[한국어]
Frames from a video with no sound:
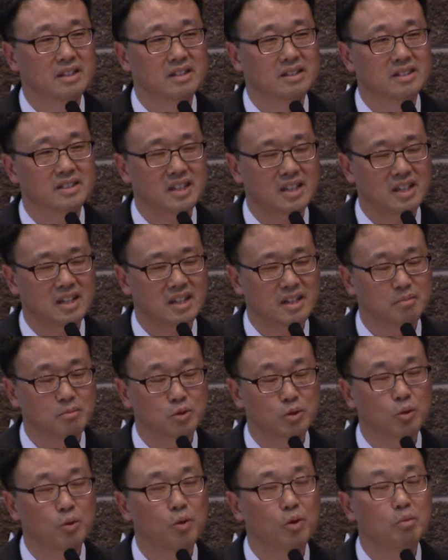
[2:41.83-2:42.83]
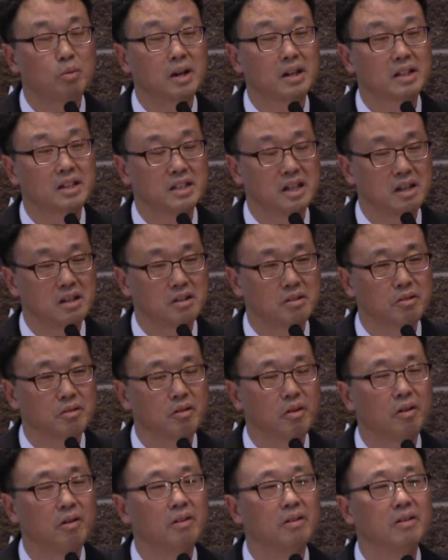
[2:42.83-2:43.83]
참 손꼽아
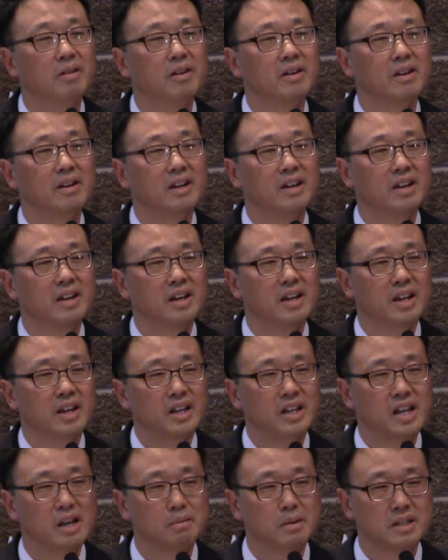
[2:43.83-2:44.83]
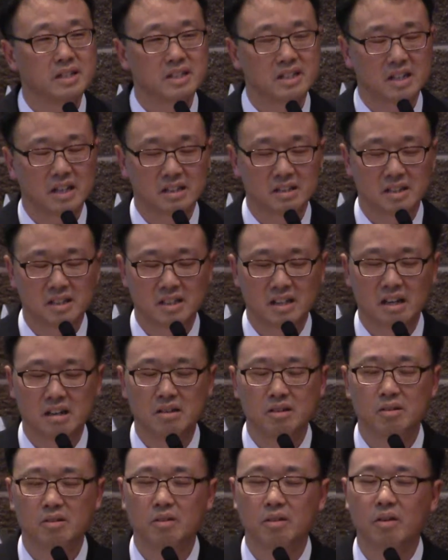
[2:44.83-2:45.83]
기다렸고 예배 시간
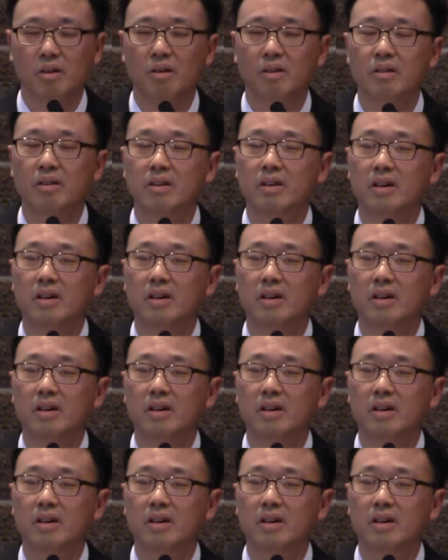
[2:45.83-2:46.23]
기다렸고